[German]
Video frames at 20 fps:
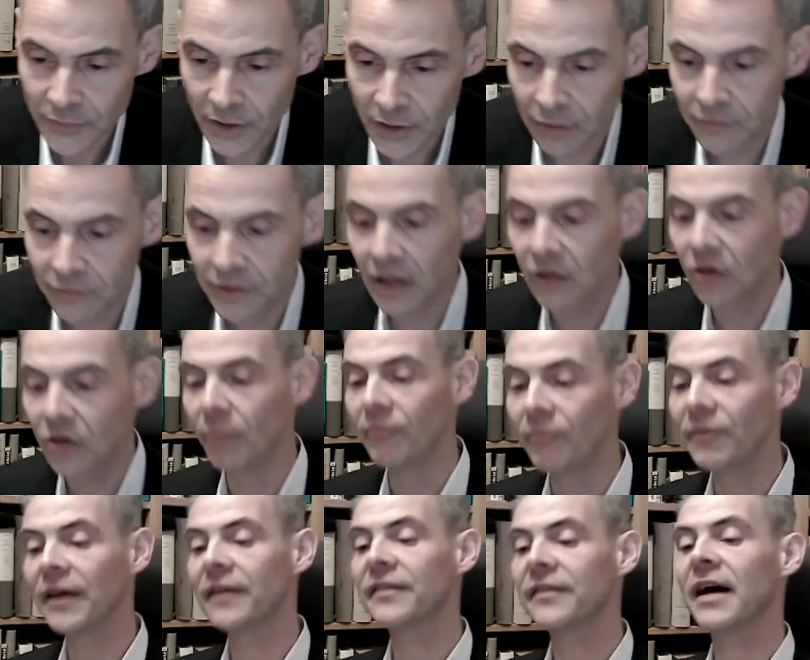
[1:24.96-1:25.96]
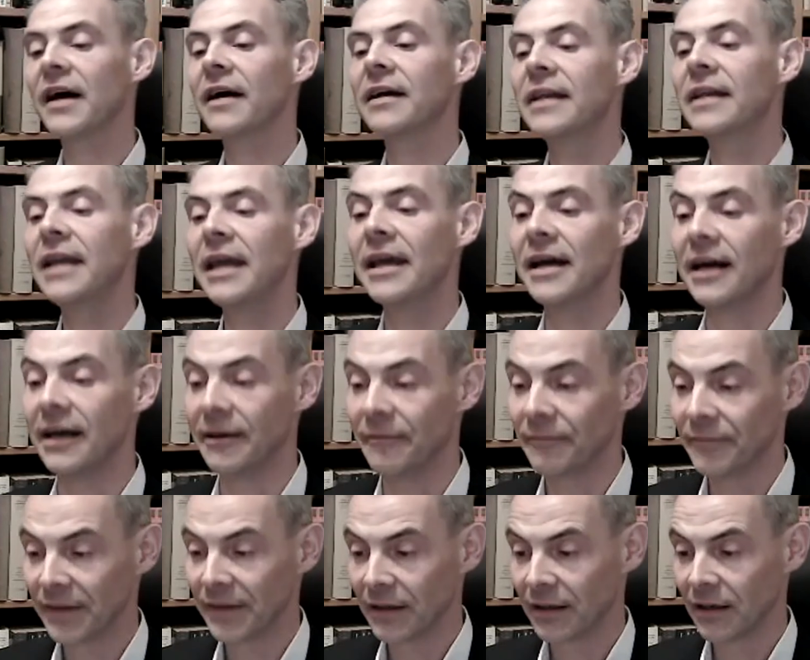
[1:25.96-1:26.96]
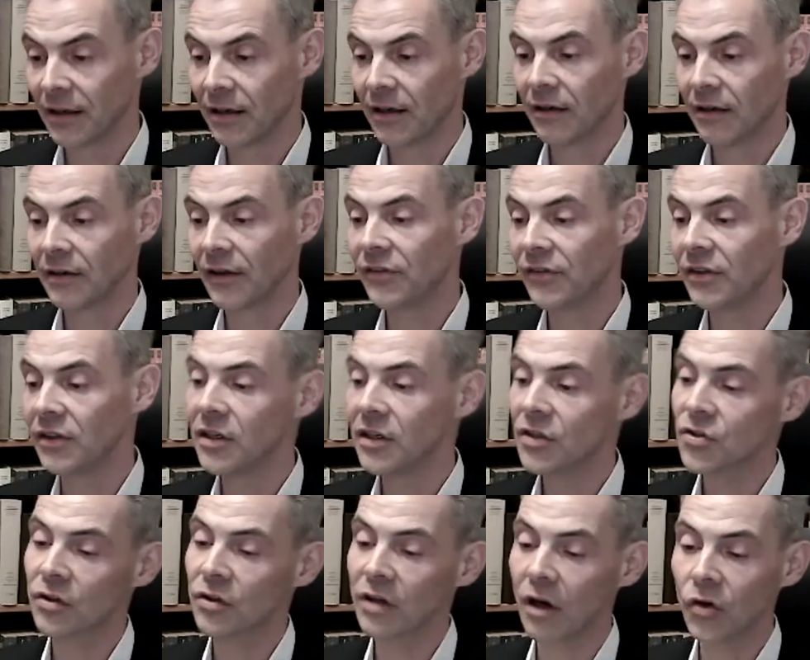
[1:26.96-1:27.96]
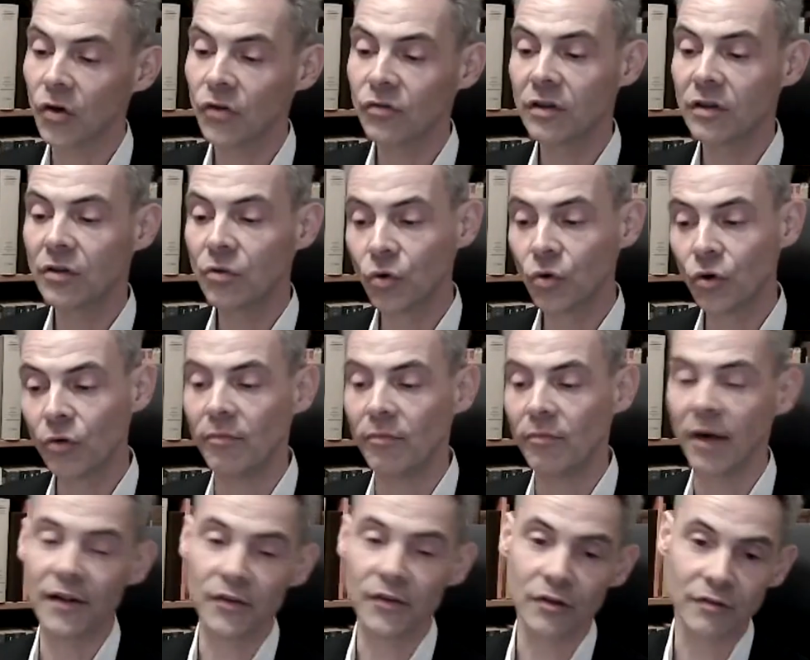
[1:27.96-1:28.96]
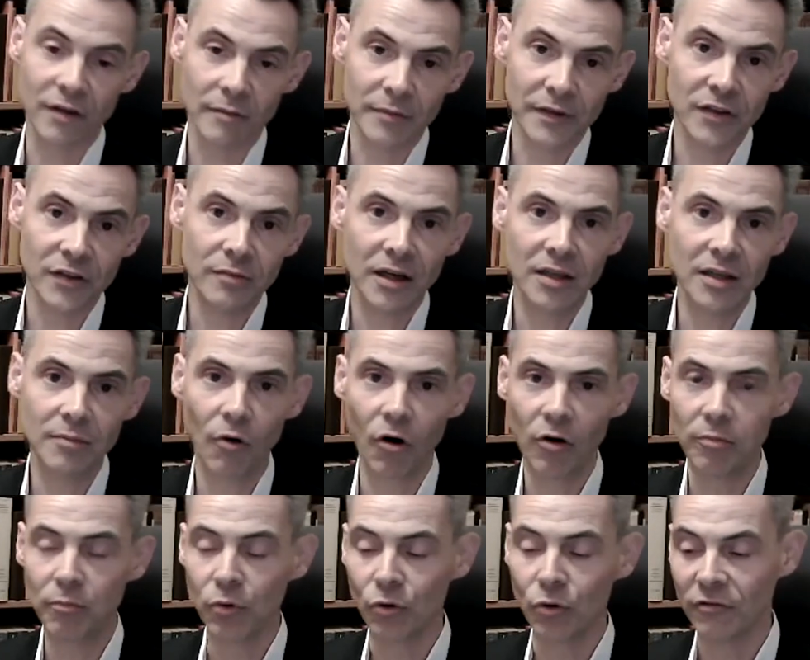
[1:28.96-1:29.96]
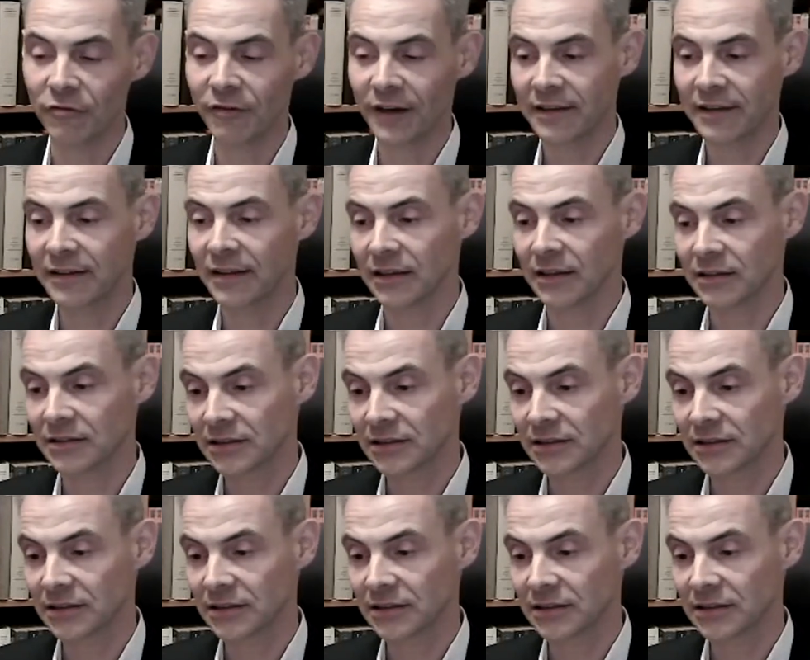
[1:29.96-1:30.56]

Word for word: Wir kommen der Sache näher. Das sieht hier schon aus wie drüben, also wenn man sich mal die Bruchboden wegdenkt.